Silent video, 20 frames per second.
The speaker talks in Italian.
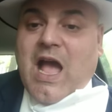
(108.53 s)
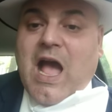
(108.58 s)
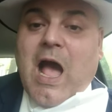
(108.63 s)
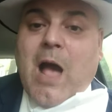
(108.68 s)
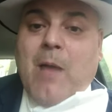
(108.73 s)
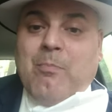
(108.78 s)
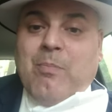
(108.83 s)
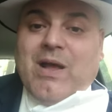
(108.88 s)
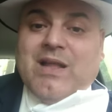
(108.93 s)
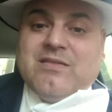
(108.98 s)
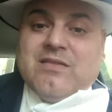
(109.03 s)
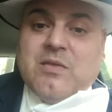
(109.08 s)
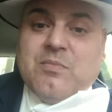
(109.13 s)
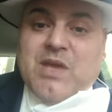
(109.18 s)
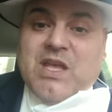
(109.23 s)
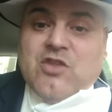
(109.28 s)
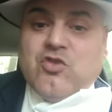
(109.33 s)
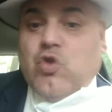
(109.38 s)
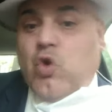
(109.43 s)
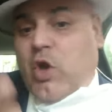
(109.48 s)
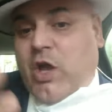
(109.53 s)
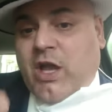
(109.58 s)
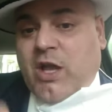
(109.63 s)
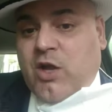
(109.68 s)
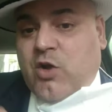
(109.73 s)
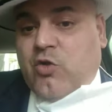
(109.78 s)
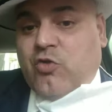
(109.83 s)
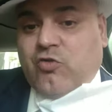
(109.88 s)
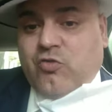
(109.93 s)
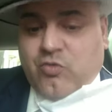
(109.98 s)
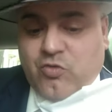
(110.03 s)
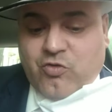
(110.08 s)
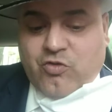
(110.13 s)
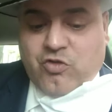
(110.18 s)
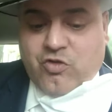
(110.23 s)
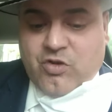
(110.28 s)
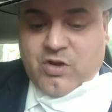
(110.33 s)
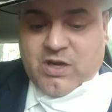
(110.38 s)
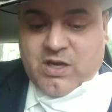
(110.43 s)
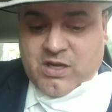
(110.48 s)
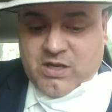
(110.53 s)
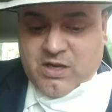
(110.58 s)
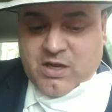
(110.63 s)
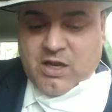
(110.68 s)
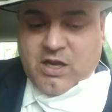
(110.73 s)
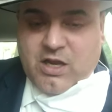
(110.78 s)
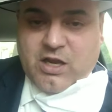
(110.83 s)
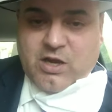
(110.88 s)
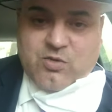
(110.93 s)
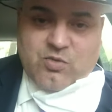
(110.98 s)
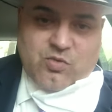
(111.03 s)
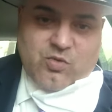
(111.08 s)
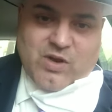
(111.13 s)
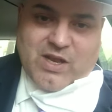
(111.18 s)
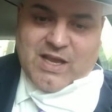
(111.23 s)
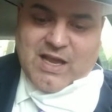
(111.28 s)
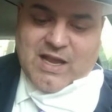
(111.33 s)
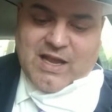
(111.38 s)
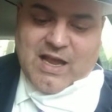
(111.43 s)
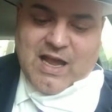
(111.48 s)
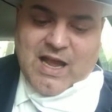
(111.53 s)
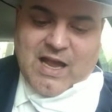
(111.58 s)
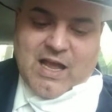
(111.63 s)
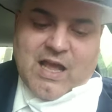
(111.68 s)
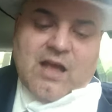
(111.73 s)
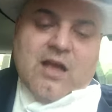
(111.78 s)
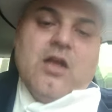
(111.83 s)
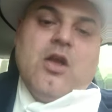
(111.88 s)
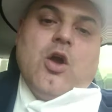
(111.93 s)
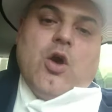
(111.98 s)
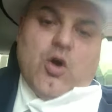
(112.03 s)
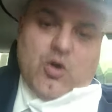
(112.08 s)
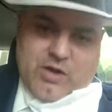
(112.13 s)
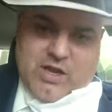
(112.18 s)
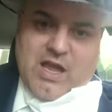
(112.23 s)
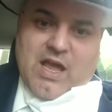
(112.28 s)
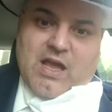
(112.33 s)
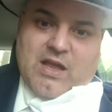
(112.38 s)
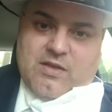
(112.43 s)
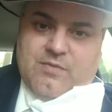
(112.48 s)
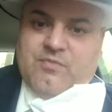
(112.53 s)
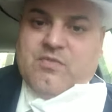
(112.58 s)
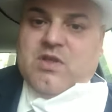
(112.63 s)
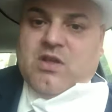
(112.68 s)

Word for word: abbattimento e ricostruzione in un'unica gara. Ok.